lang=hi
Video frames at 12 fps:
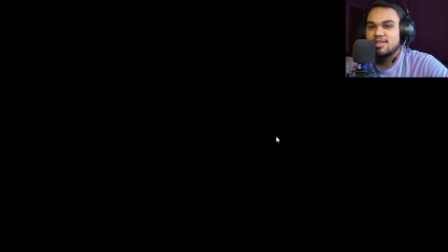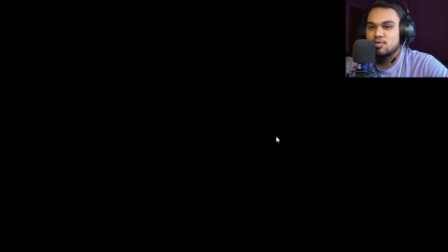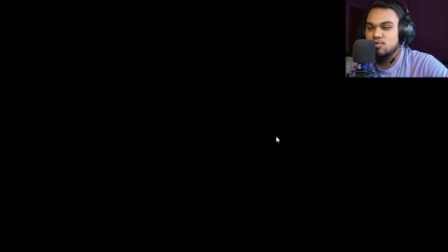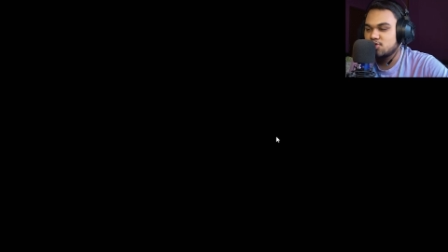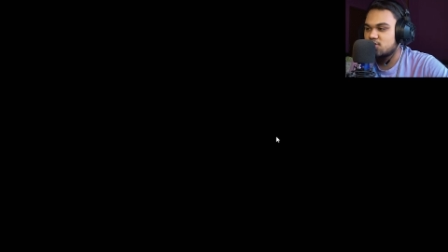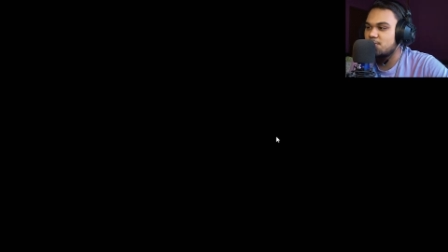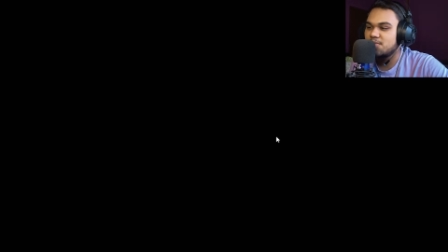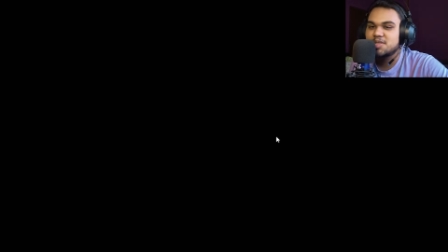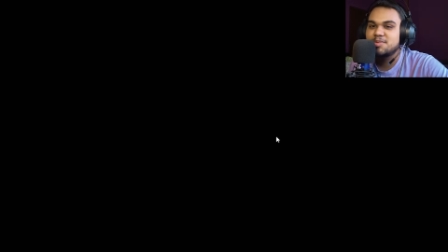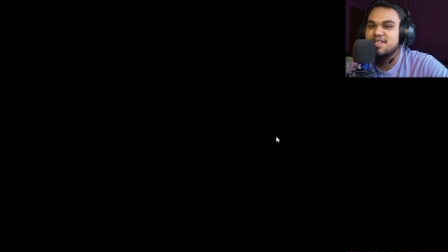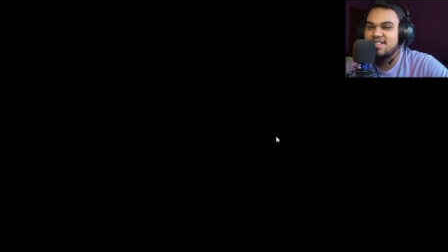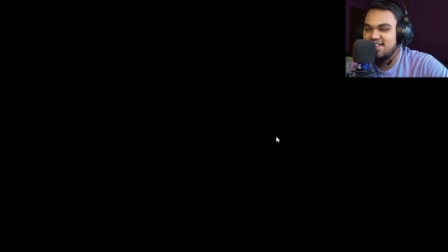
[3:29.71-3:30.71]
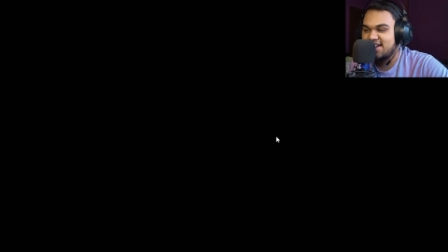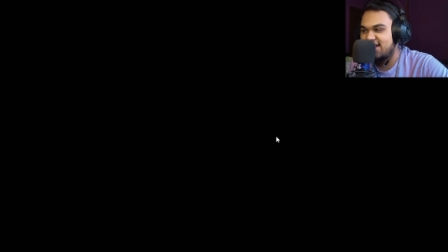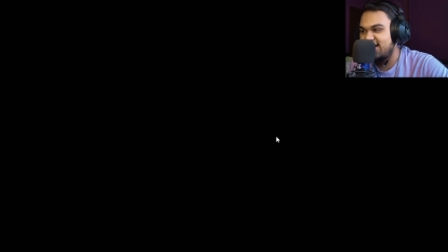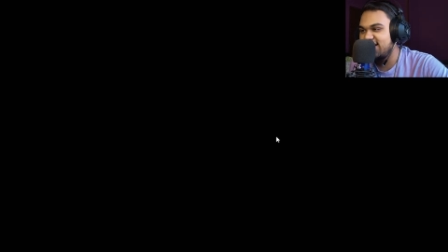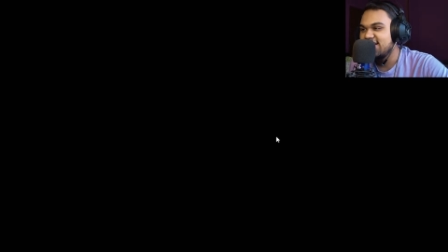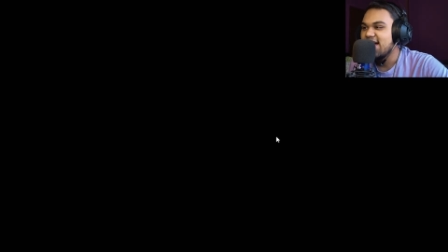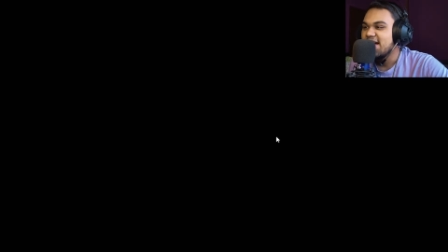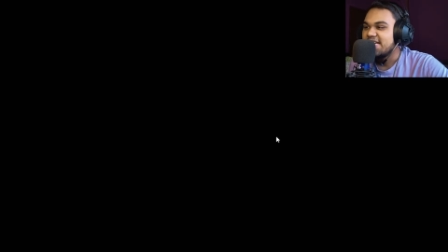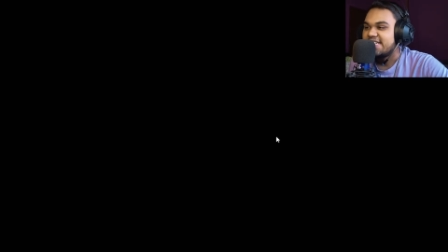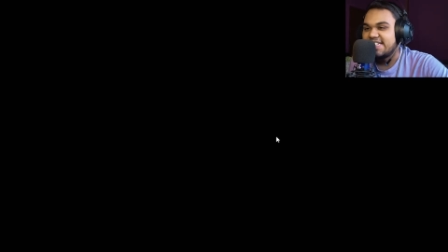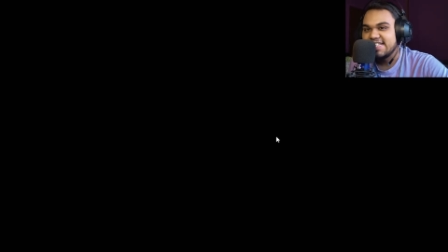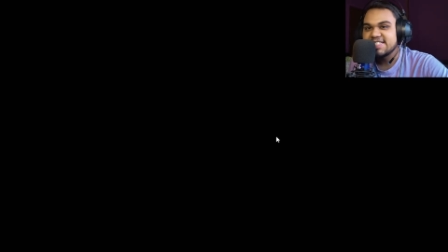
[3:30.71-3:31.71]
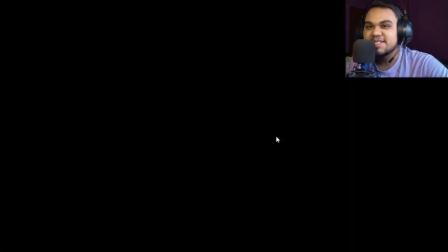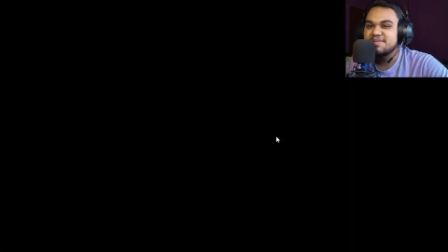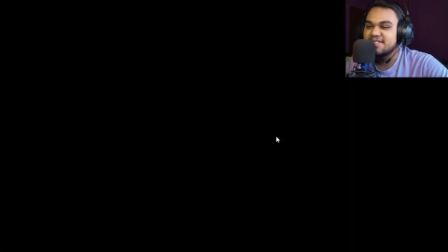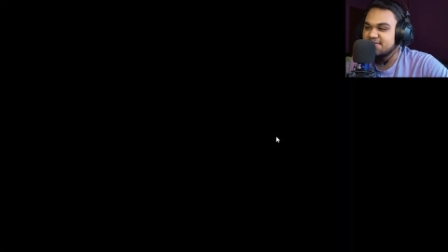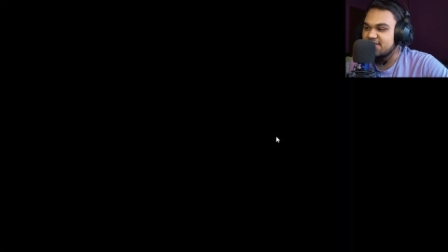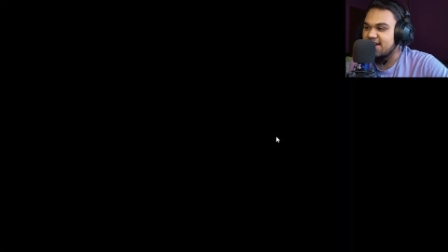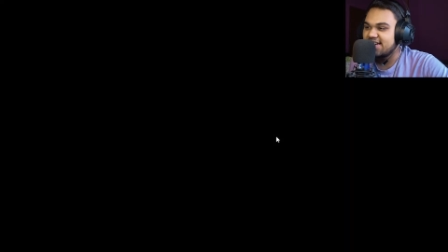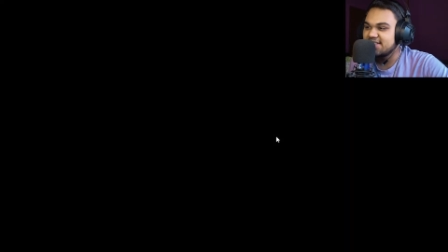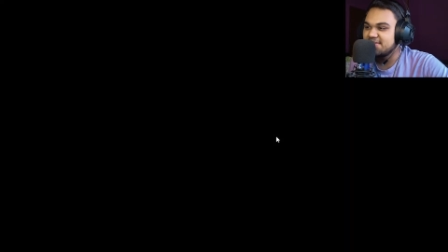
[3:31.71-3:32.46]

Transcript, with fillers: कुछ समझ में नहीं आया ये समझ में आया